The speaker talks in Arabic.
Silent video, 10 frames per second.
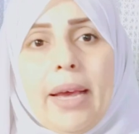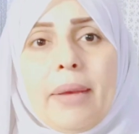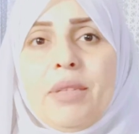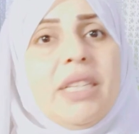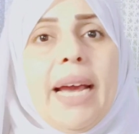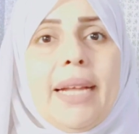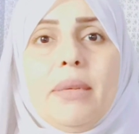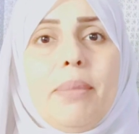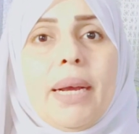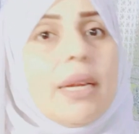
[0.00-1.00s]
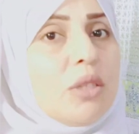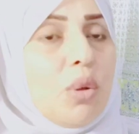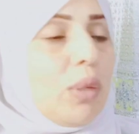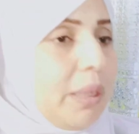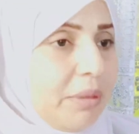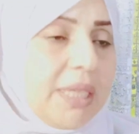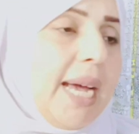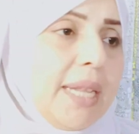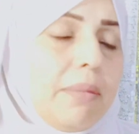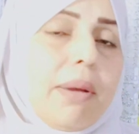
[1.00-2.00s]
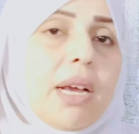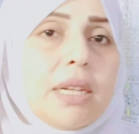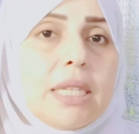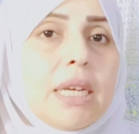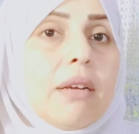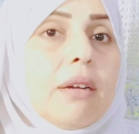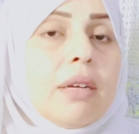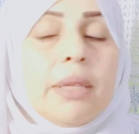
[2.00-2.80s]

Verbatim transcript: ابتدي عادي بمكنه سوداء ابتدي عادي بمكنه سجه